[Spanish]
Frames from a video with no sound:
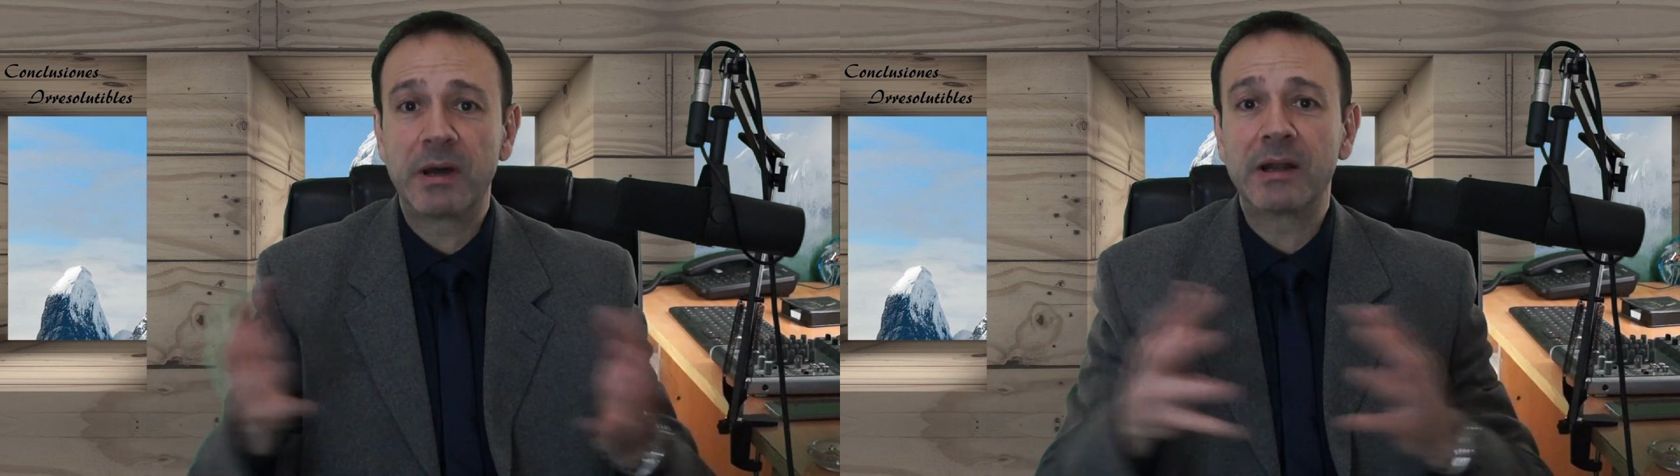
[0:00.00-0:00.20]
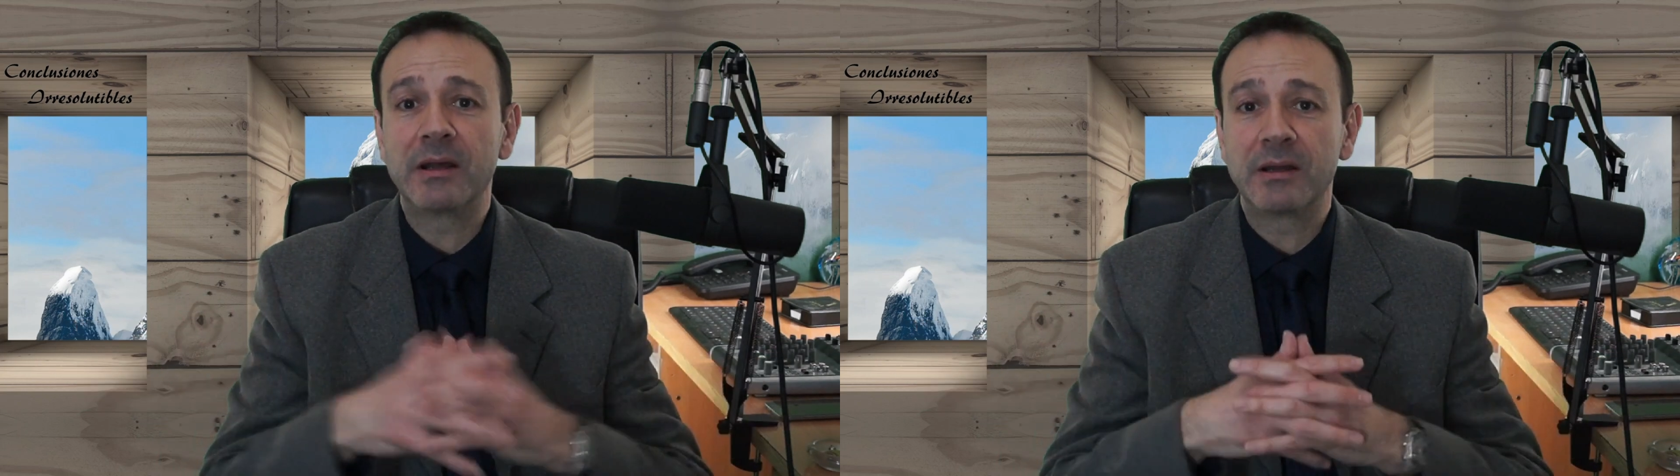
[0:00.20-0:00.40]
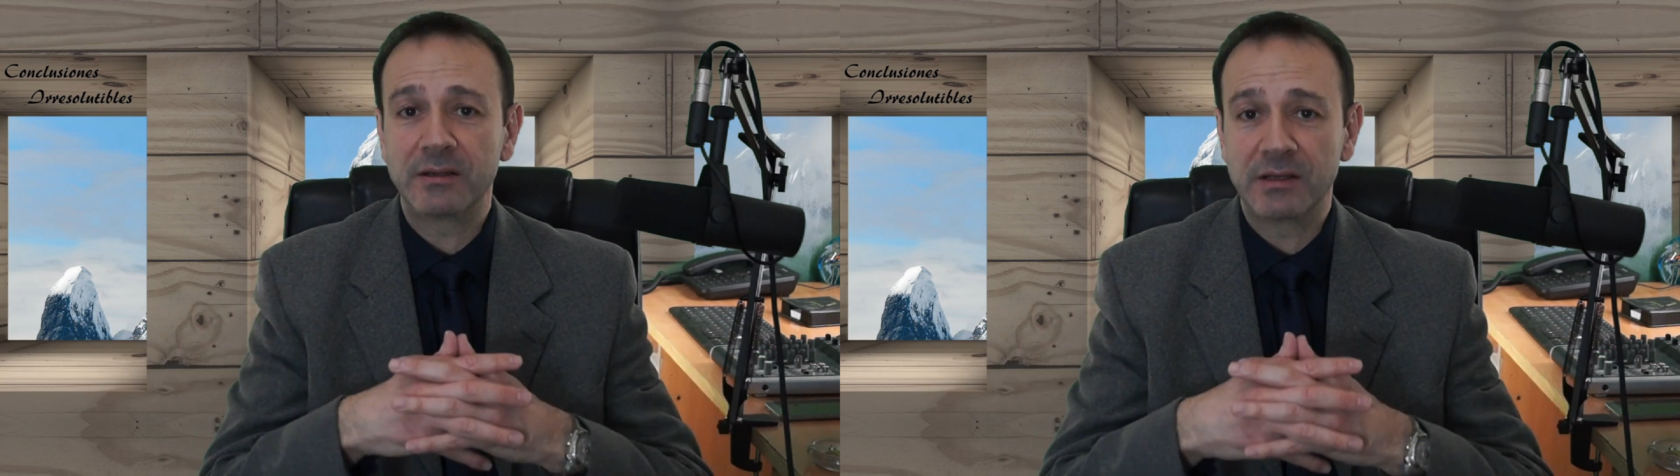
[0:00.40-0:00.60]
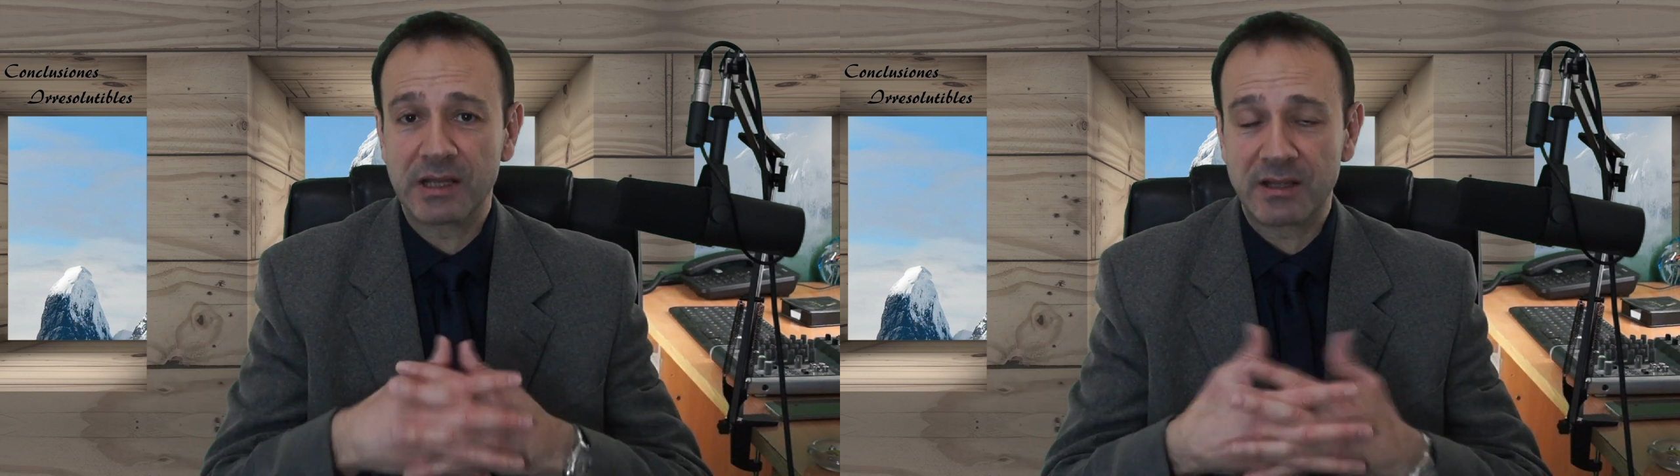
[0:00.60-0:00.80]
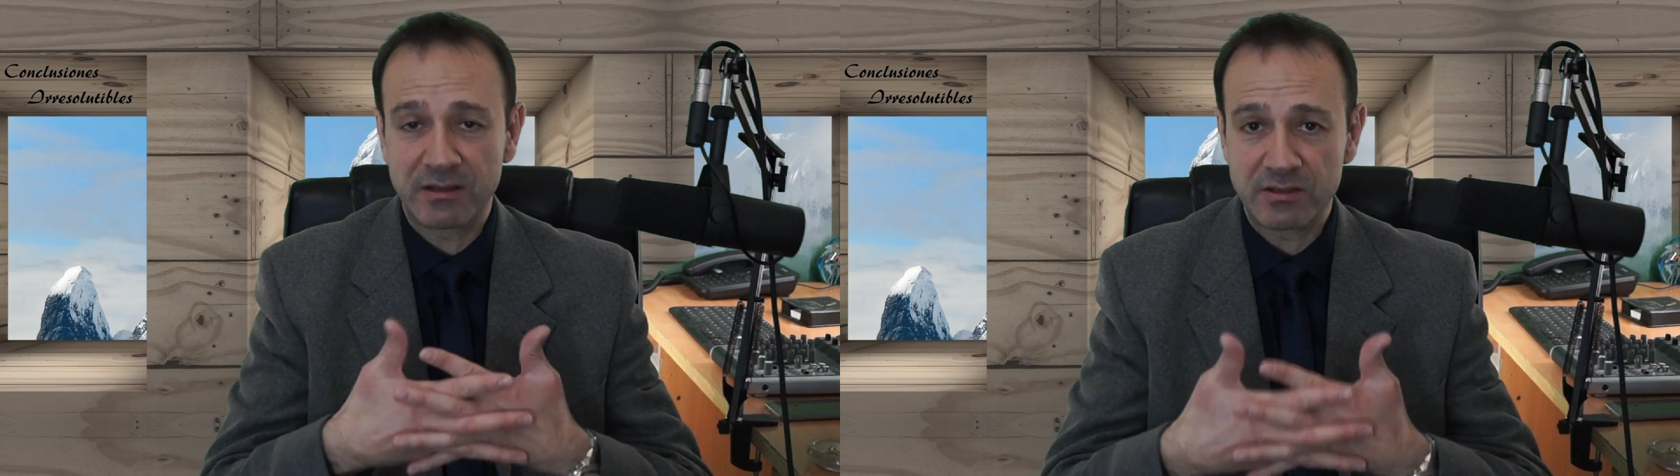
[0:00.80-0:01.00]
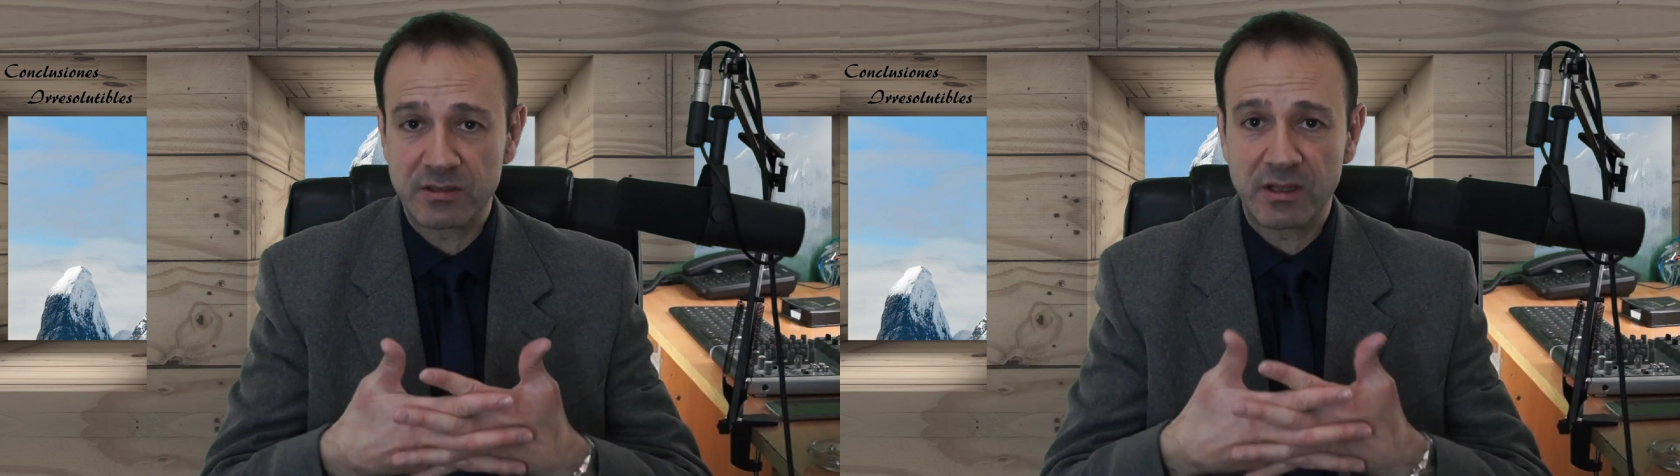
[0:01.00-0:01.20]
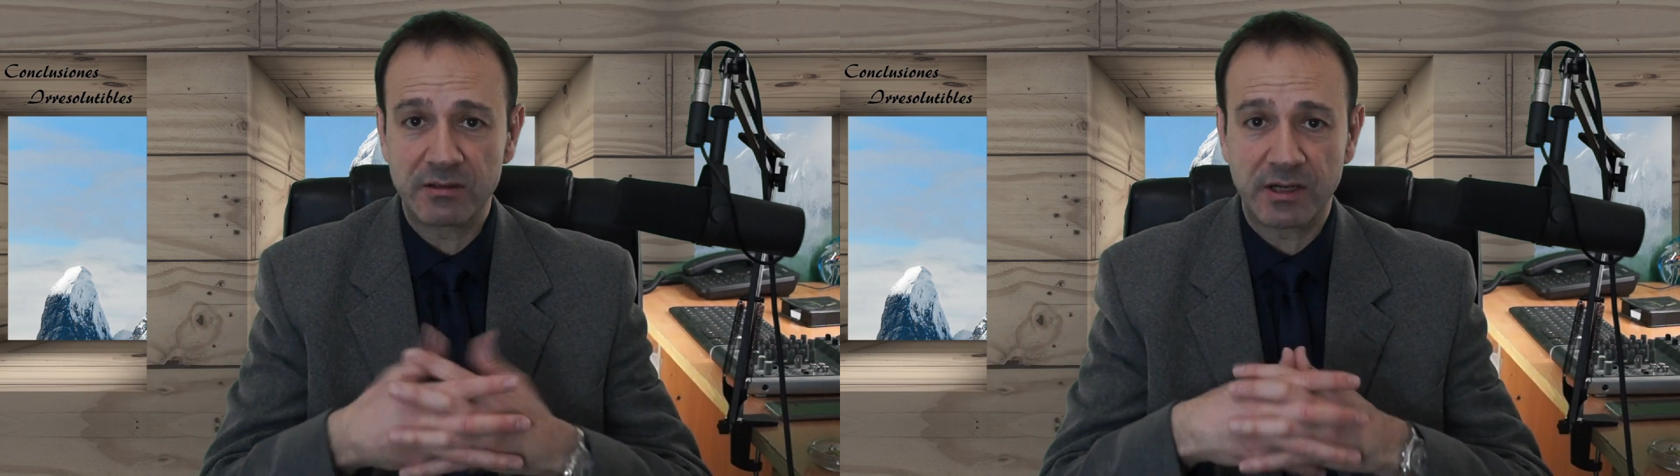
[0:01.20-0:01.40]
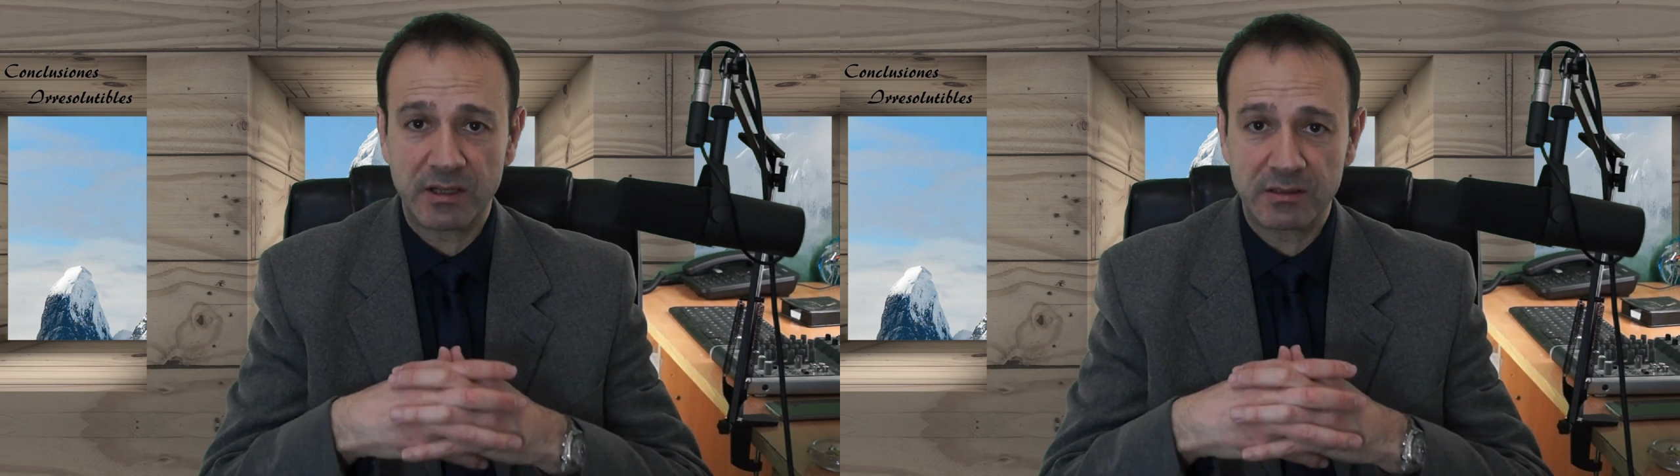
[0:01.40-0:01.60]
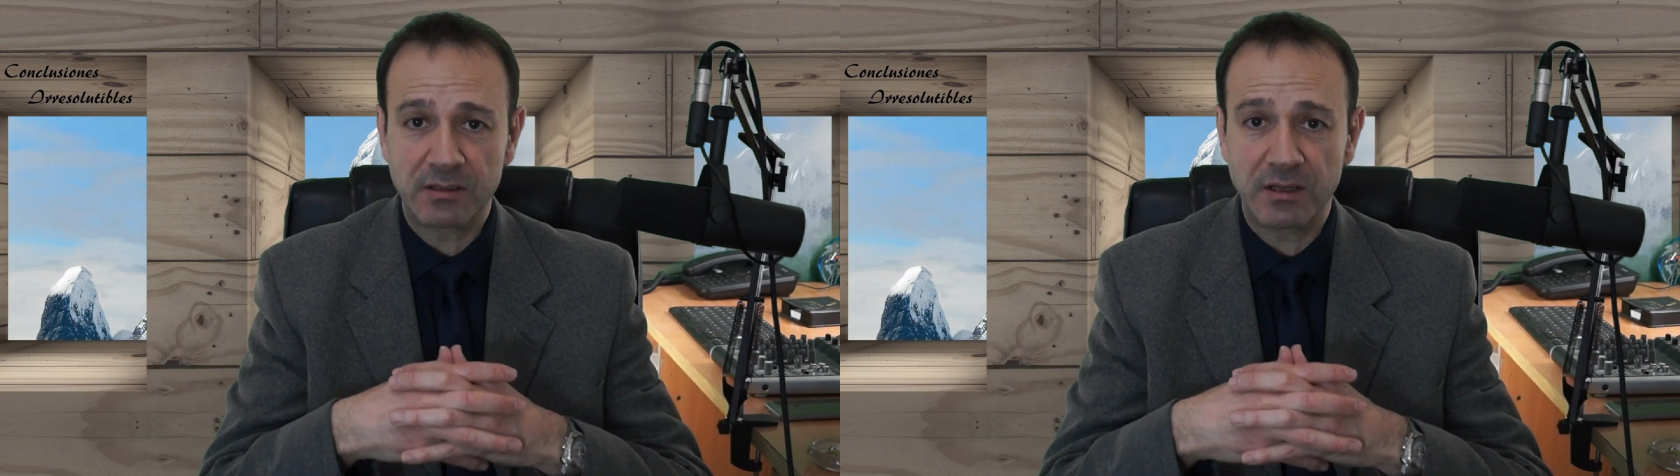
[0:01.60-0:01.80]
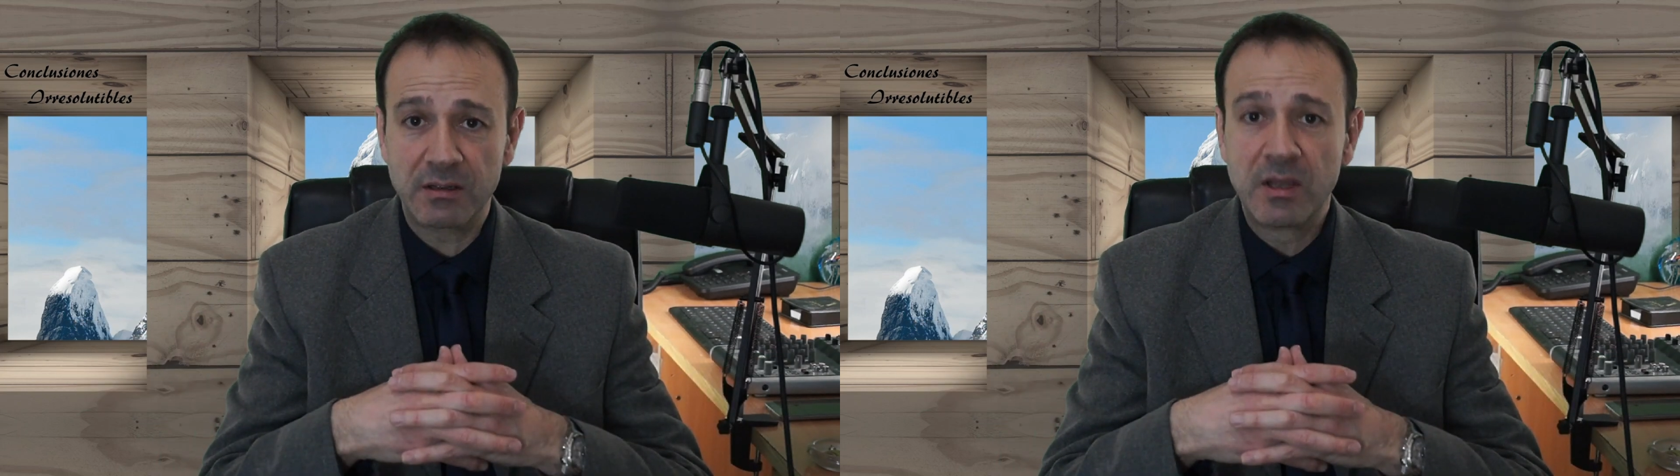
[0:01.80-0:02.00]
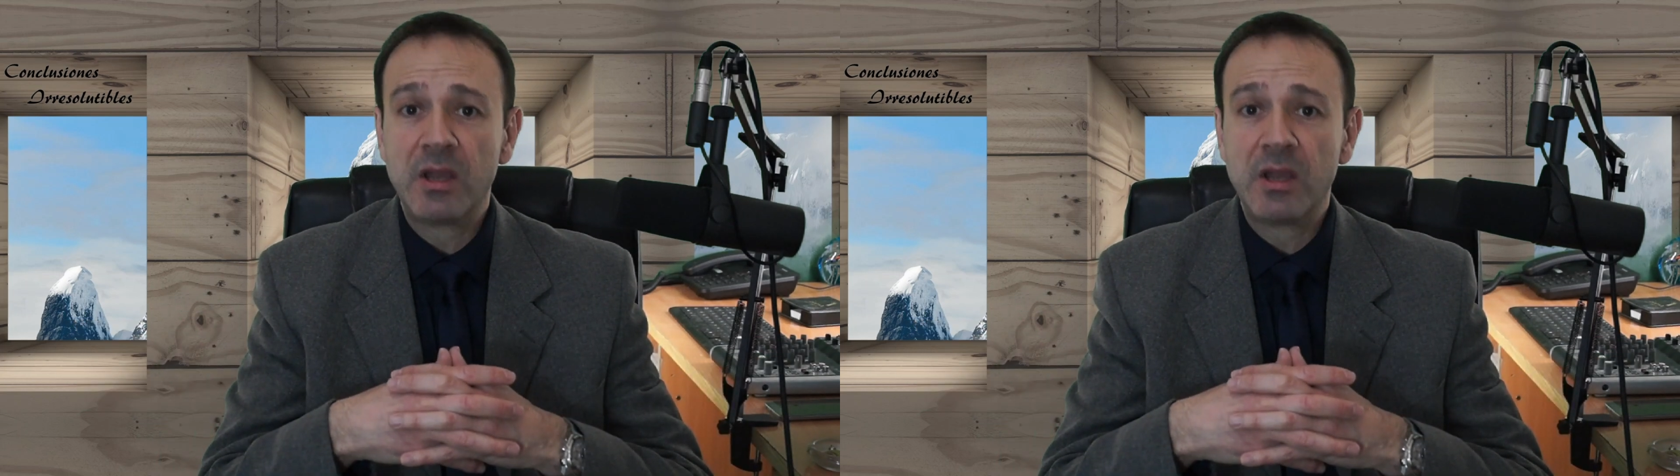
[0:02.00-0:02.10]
para ganar densidad energética.